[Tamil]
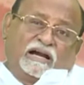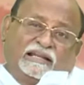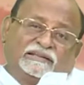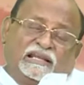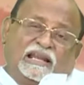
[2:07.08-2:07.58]

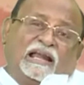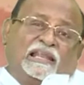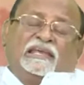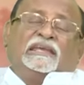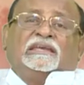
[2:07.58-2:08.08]
அந்த
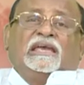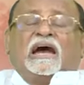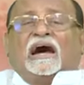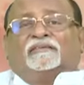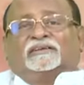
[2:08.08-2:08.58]
நாளை
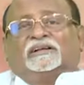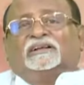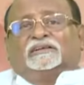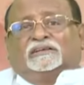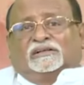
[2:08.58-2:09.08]
அவர்கள்
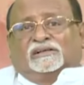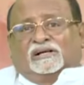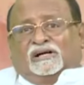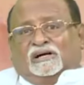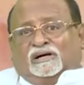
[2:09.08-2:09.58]

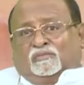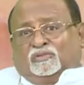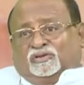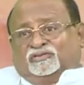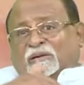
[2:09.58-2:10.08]

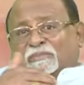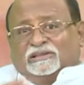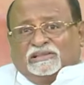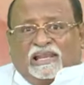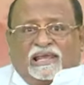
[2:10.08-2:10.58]

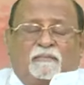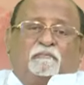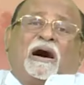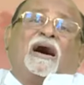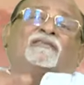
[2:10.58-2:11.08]
ஜபத்திலே
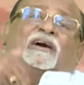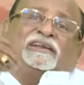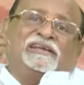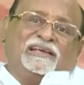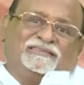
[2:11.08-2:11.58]
பாவ
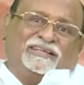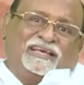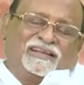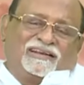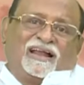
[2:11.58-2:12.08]
அறிக்கை
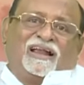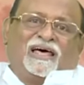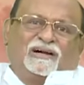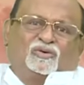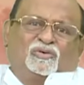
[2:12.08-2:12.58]
செய்கிற
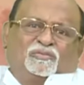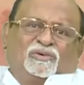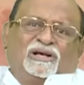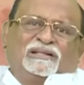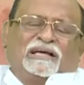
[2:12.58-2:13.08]
நாளாகவும்
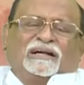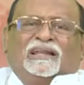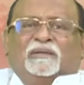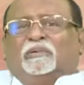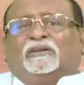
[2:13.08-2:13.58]

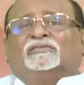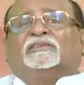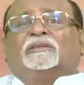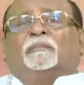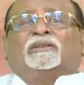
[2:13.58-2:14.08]
தங்களை
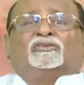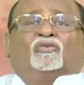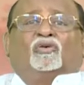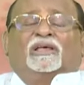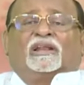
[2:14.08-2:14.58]

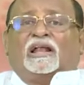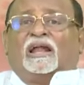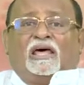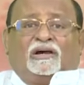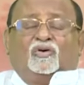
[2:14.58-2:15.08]
பரிசுத்தப்படுத்திக் கொள்கிற
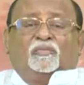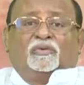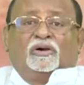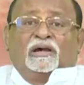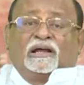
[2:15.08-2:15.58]
நாளாகவும்
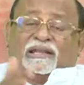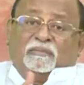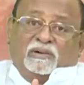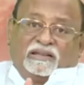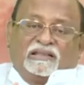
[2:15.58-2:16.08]

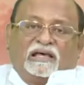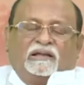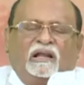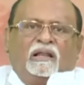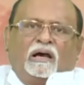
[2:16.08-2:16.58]

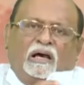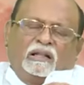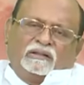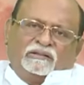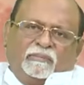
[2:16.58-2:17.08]
கடைபிடித்தார்கள்
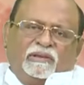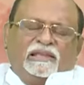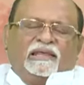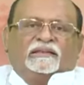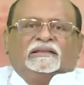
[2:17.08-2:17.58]
ஆதி
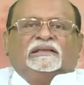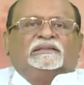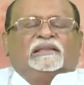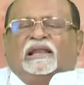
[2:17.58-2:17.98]
சபையிலிருந்தே இது